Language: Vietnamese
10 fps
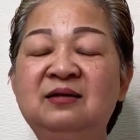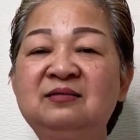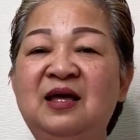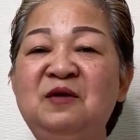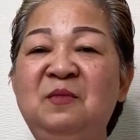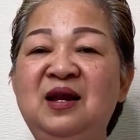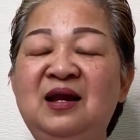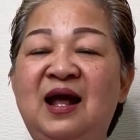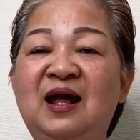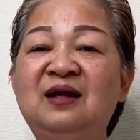thì mình
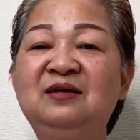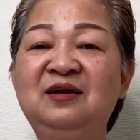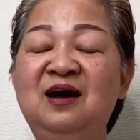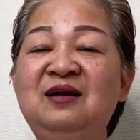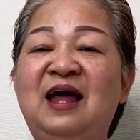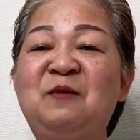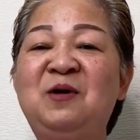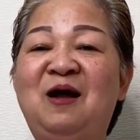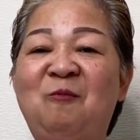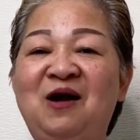hả ngưng lại
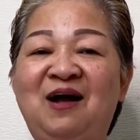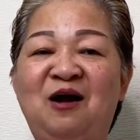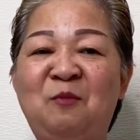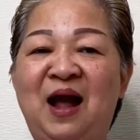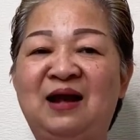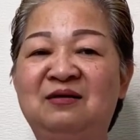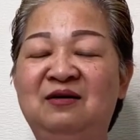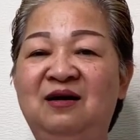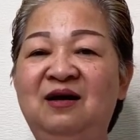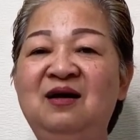mình không có cờ bạc
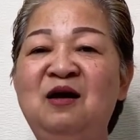nữa